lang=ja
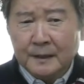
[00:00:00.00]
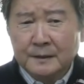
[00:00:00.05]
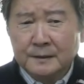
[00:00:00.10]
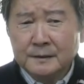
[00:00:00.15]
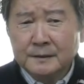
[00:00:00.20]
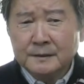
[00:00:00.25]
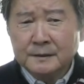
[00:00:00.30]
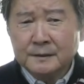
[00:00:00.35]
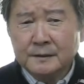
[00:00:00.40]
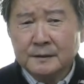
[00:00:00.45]

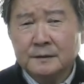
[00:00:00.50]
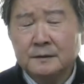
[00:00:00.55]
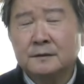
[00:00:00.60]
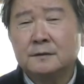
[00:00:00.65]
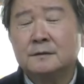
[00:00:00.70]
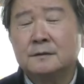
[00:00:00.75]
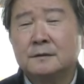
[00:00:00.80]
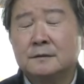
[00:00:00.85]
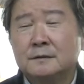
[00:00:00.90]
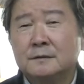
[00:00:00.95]
日
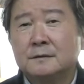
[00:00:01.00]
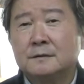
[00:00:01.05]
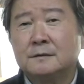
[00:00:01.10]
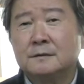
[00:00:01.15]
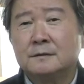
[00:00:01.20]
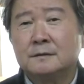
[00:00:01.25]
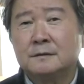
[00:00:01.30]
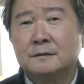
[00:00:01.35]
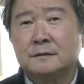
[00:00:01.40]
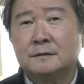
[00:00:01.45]

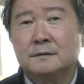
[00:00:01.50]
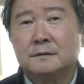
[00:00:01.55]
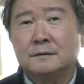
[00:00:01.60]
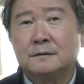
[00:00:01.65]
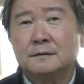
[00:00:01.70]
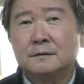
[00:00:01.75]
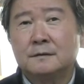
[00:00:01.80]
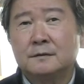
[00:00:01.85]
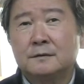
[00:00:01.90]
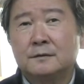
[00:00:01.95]

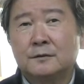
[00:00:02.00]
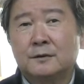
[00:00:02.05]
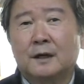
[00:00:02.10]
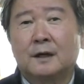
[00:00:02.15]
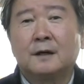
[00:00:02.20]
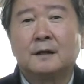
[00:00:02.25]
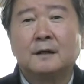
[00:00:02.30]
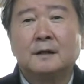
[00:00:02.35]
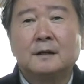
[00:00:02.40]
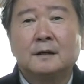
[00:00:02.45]
銀と
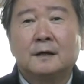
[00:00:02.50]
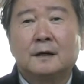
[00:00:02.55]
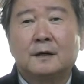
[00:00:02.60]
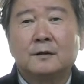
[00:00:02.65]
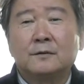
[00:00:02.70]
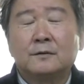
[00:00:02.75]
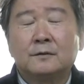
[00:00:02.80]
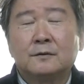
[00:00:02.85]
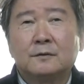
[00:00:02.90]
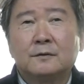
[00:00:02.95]
か、あ
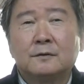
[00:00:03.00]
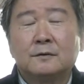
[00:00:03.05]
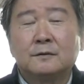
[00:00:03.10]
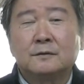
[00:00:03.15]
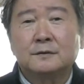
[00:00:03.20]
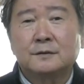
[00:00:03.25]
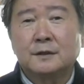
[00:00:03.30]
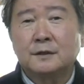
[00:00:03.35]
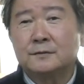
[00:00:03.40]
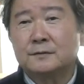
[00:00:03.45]
のー、
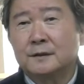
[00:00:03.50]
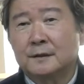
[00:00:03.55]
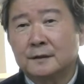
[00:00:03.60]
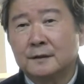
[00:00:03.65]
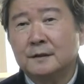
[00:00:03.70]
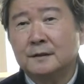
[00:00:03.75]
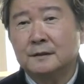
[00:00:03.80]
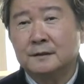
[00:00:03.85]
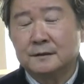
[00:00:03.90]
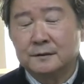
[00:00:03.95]
政府が
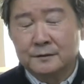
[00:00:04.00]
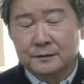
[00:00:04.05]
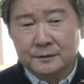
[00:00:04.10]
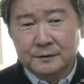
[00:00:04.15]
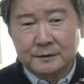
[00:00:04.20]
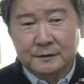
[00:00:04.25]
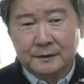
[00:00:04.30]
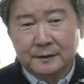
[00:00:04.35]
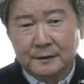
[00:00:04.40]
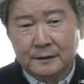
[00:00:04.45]
ね要す
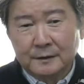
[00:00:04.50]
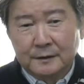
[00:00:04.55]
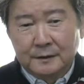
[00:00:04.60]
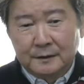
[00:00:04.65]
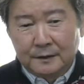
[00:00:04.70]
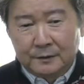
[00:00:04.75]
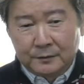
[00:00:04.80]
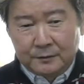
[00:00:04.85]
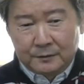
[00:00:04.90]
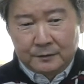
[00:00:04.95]
るに、
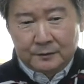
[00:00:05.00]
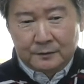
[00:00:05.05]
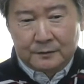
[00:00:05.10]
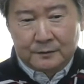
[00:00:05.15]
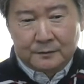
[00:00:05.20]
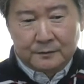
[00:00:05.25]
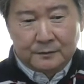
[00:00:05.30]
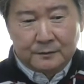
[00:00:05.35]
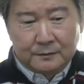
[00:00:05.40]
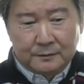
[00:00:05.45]
あ
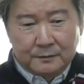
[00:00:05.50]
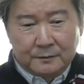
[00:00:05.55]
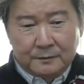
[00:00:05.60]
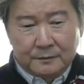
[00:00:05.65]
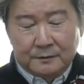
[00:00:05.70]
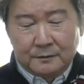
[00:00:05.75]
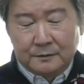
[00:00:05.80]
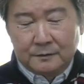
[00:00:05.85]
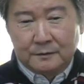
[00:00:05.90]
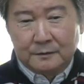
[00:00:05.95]

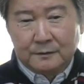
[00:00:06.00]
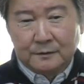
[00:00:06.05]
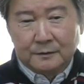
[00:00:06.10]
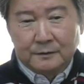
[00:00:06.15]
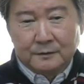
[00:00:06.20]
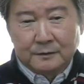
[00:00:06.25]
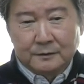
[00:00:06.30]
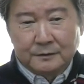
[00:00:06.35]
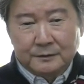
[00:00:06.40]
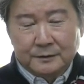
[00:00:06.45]
のー、
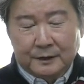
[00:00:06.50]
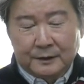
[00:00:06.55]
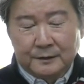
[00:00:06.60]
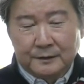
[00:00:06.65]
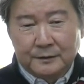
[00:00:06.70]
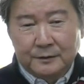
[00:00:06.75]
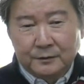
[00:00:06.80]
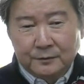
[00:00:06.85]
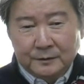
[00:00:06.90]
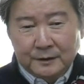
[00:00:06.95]
さ
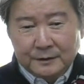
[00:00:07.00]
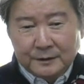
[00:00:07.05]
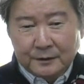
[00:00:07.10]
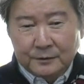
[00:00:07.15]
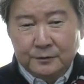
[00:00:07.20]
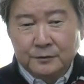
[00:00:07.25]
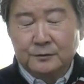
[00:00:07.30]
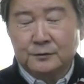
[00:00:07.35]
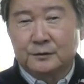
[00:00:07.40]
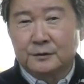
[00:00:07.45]
いろんなさ
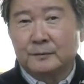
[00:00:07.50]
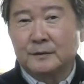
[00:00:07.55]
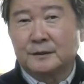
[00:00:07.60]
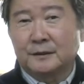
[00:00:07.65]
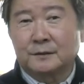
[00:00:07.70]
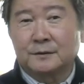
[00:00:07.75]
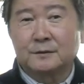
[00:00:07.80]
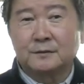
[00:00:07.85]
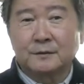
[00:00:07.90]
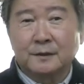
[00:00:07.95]
ルール決め
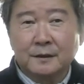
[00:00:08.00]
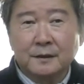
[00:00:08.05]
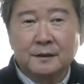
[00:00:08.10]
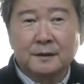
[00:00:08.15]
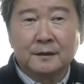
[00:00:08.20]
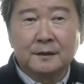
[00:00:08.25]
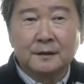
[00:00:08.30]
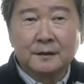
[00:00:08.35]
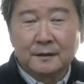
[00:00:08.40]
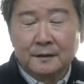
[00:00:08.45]
ちゃってるんだよね